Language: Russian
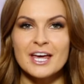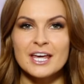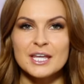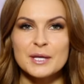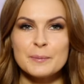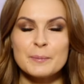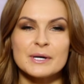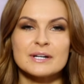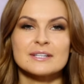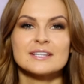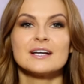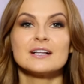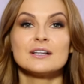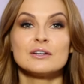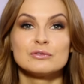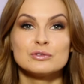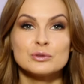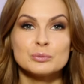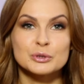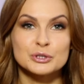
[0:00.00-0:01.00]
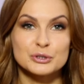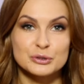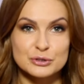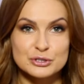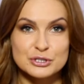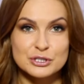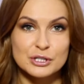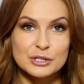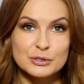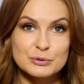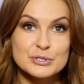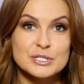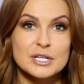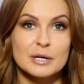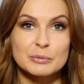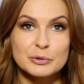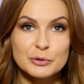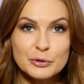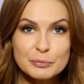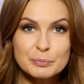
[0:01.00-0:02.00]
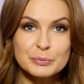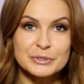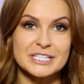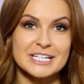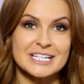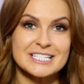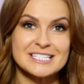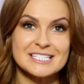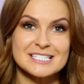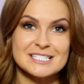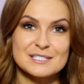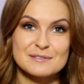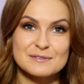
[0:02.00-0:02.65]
и портала woman.ru. Со мной по традиции в